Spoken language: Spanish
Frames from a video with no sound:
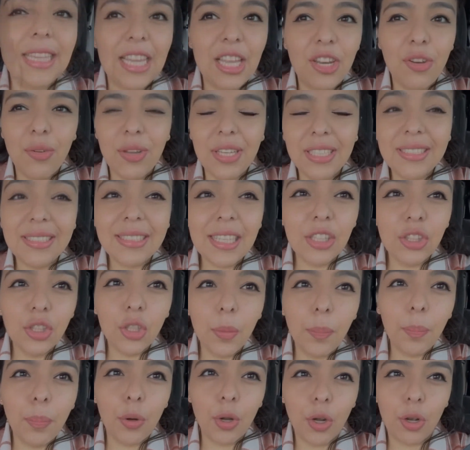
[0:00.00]
Y no es
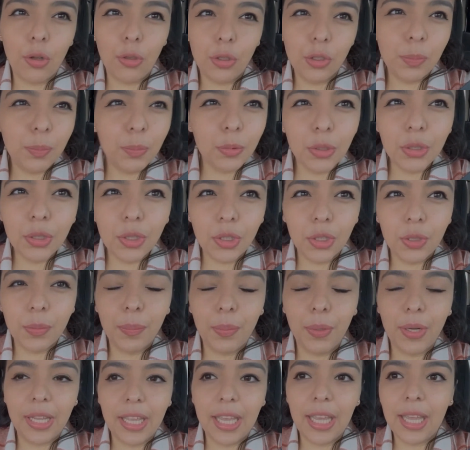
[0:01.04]
tanto por los puntos,
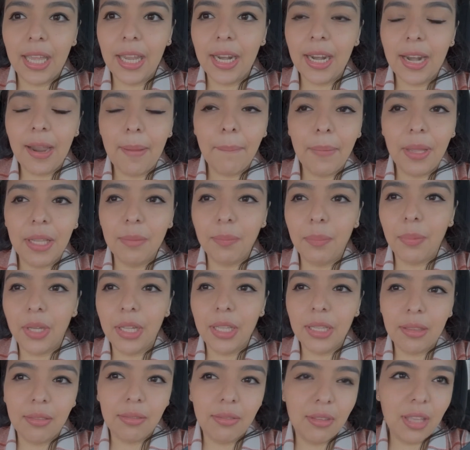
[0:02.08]
porque Raman pues
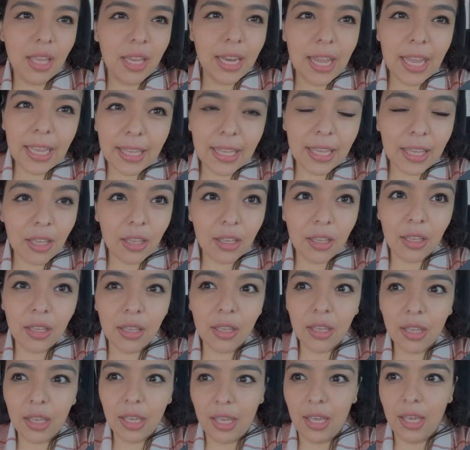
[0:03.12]
tiene aquí
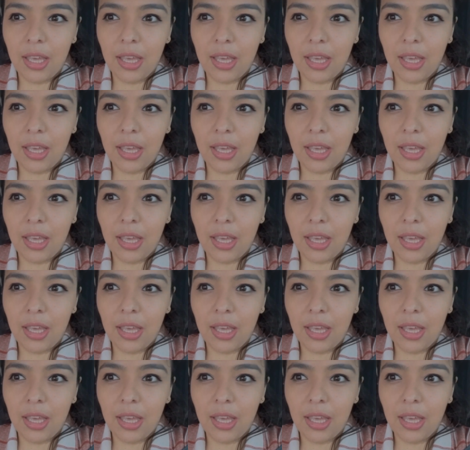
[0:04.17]
eh,